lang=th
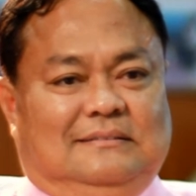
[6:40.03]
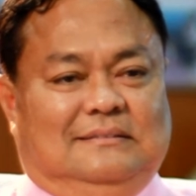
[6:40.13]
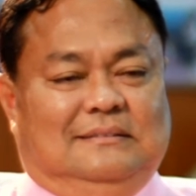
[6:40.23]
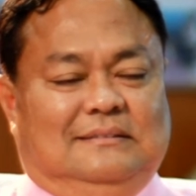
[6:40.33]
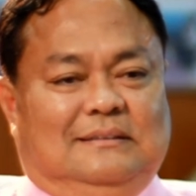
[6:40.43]
ครับ
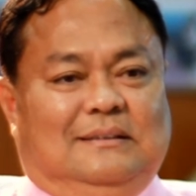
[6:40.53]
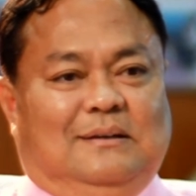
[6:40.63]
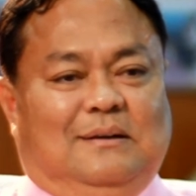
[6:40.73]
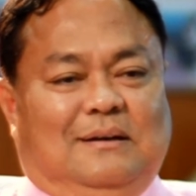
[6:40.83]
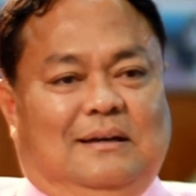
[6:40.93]

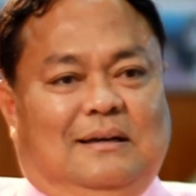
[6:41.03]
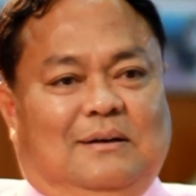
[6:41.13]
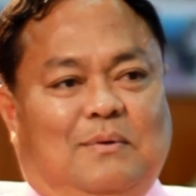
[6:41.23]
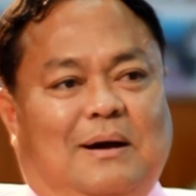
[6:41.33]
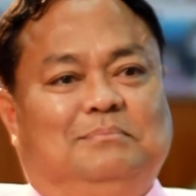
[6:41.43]

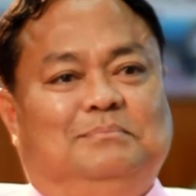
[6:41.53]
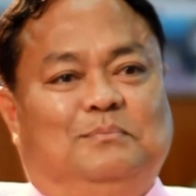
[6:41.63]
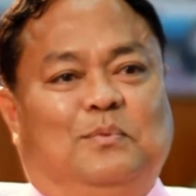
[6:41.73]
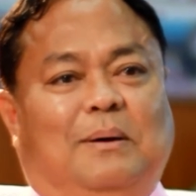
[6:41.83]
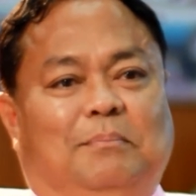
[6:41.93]
ความ
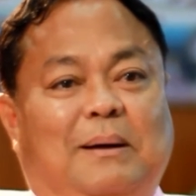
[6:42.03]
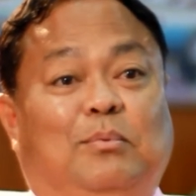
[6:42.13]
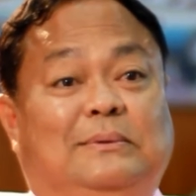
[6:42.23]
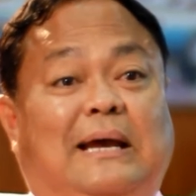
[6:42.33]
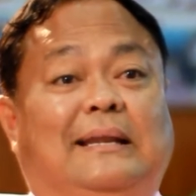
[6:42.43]
ความภาค
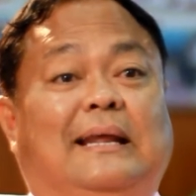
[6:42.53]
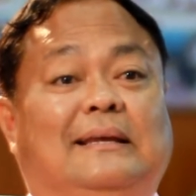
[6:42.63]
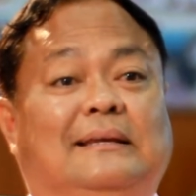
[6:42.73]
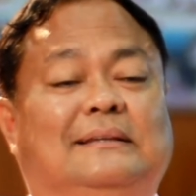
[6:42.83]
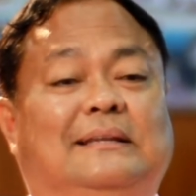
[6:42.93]
ภูมิใจใน
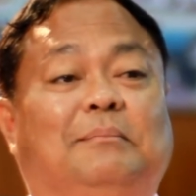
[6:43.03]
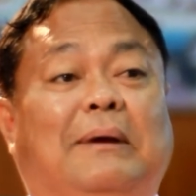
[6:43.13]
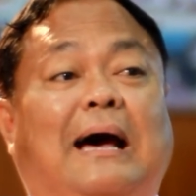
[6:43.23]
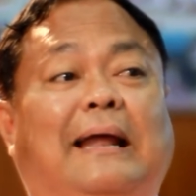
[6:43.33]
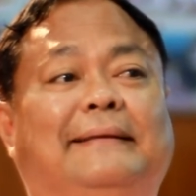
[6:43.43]
ทีม
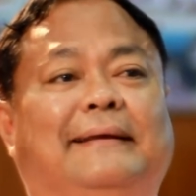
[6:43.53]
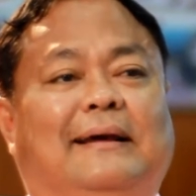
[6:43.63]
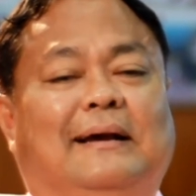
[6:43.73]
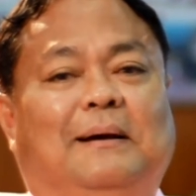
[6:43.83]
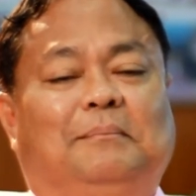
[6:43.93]
งานเนี่ยค
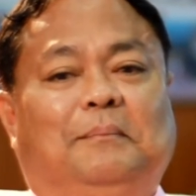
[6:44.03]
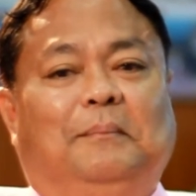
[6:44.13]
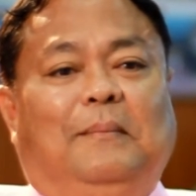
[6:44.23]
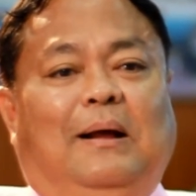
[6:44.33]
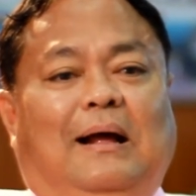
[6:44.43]
รับ
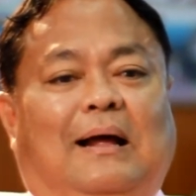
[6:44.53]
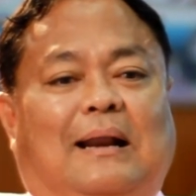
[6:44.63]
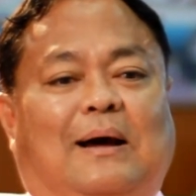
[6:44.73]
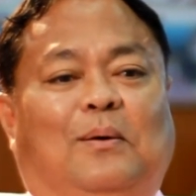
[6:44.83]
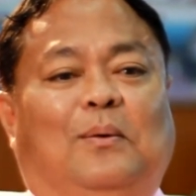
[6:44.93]

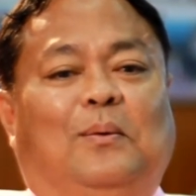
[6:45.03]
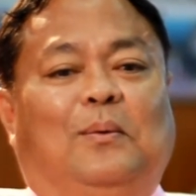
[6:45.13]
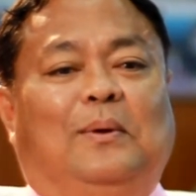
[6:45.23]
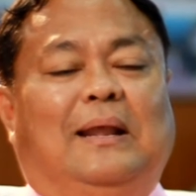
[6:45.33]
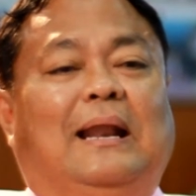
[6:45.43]
เรา
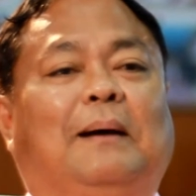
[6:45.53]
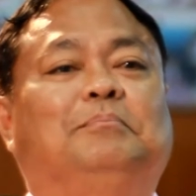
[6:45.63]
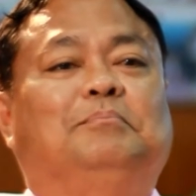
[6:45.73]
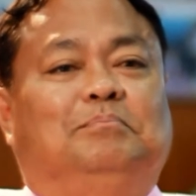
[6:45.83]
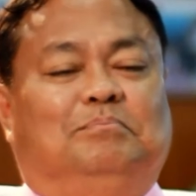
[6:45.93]
ได้รับ
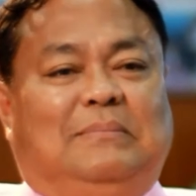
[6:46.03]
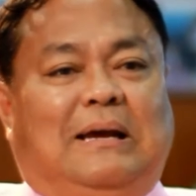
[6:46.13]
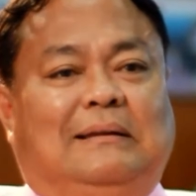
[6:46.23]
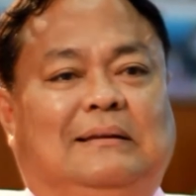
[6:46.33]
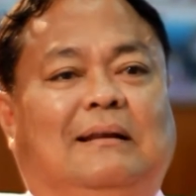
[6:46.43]

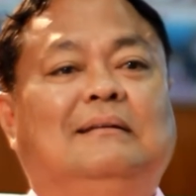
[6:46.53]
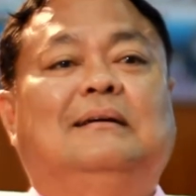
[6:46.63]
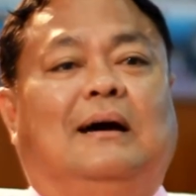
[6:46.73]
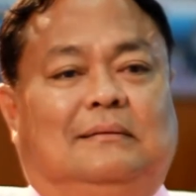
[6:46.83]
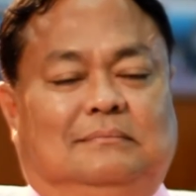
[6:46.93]
การคัด
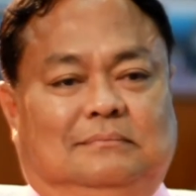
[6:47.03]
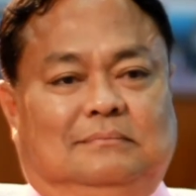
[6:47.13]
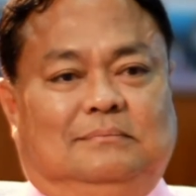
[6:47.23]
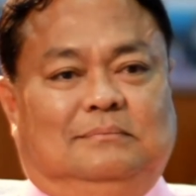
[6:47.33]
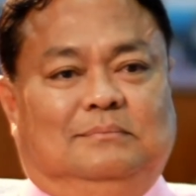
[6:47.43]
เลือก
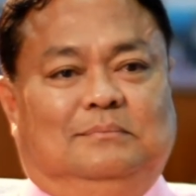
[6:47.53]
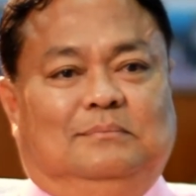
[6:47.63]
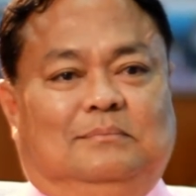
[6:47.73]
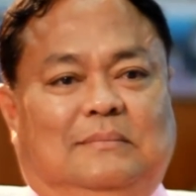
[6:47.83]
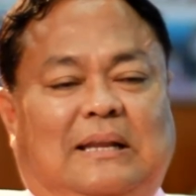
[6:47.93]

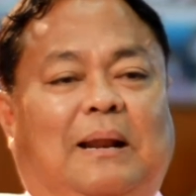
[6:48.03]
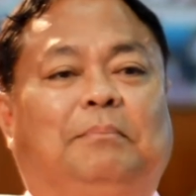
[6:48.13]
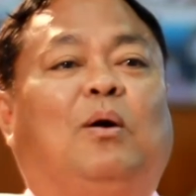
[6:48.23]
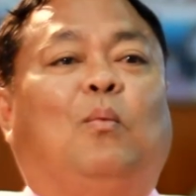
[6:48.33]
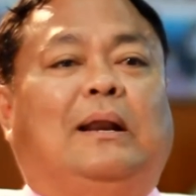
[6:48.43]
ได้รับ
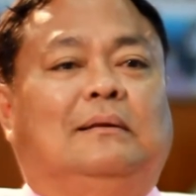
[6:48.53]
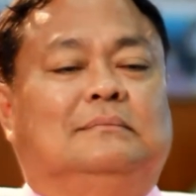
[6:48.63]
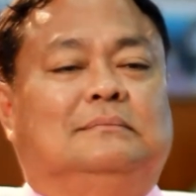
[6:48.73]
รางวัล